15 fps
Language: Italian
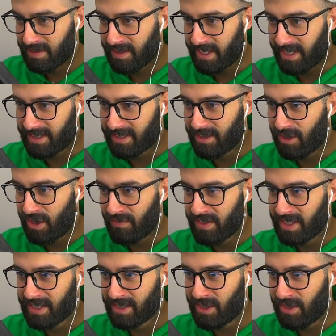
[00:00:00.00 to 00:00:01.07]
Niente, no,
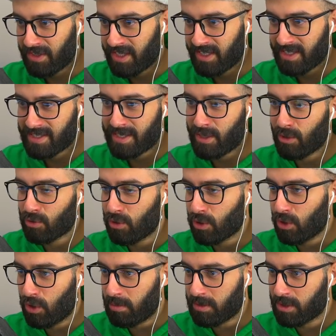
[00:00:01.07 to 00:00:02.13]
evidente, no, niente. Si è rotto il
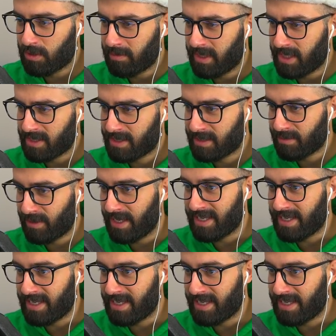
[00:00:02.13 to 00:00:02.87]
gomito, benissimo.